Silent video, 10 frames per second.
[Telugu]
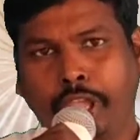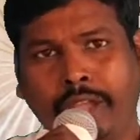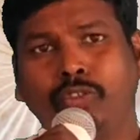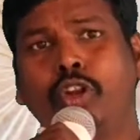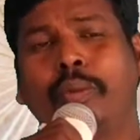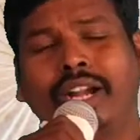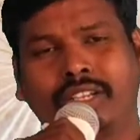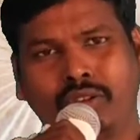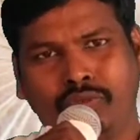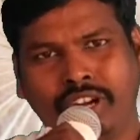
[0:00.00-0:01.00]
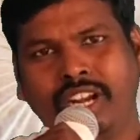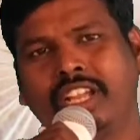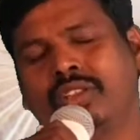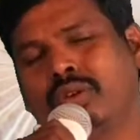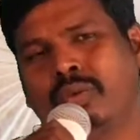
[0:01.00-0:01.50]
దేవుని మాటను
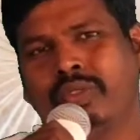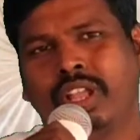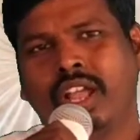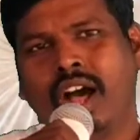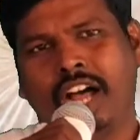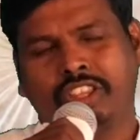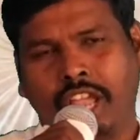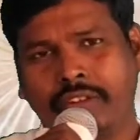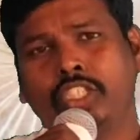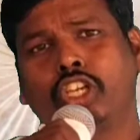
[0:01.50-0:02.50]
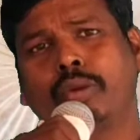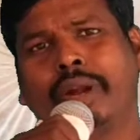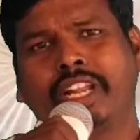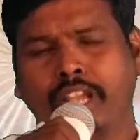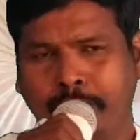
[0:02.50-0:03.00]
వినలేదు ఆ దైవజుని
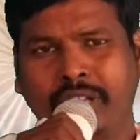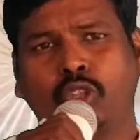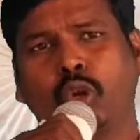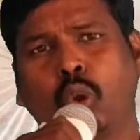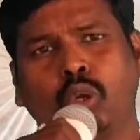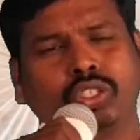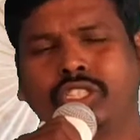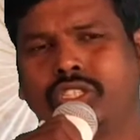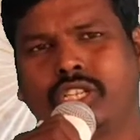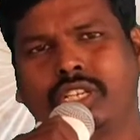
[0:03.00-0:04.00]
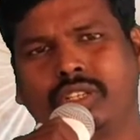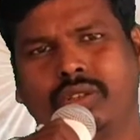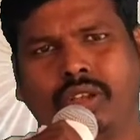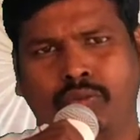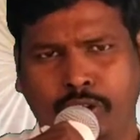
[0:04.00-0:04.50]
మాట ఏమాత్రం
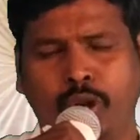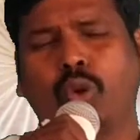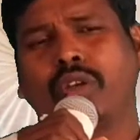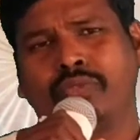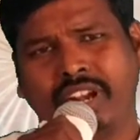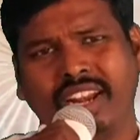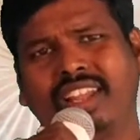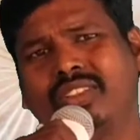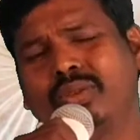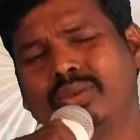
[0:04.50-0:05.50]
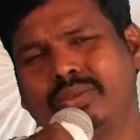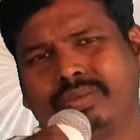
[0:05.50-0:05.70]
గోచించలేదు ఎవరు కూడా వినలేదు